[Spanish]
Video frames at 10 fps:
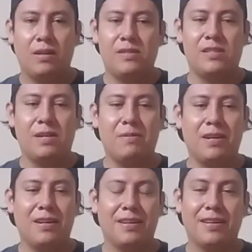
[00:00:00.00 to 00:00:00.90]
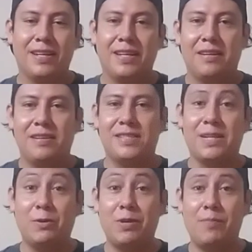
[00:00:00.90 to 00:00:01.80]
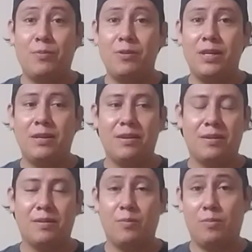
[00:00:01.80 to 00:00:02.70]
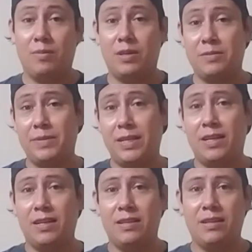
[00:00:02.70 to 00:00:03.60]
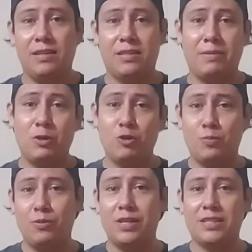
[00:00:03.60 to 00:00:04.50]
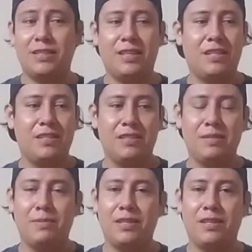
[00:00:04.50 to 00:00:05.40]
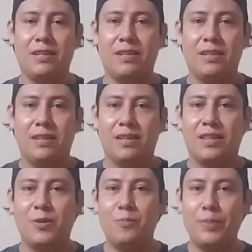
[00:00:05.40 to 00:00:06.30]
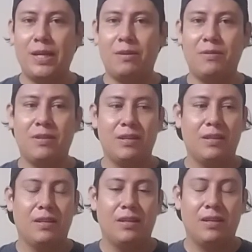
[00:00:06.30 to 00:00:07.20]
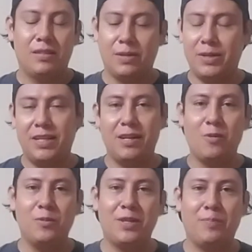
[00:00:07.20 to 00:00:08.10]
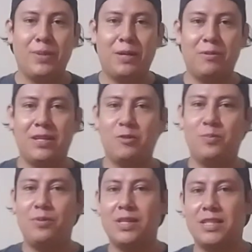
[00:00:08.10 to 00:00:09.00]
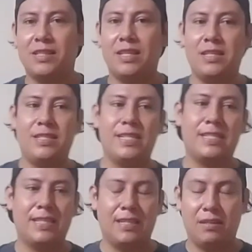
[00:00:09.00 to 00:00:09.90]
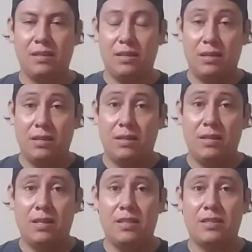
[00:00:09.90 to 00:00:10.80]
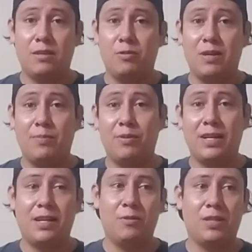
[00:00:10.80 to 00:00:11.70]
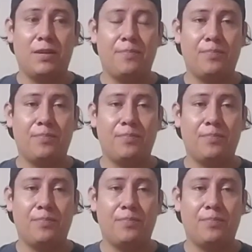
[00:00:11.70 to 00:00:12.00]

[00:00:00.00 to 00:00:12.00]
estaba, estaba una pulga, más bien eran, estaban dos pulgas sentadas encima de, de un perro estaban en el lomo del perro las dos pulgas sentadas y este y le dice una pulga a la otra,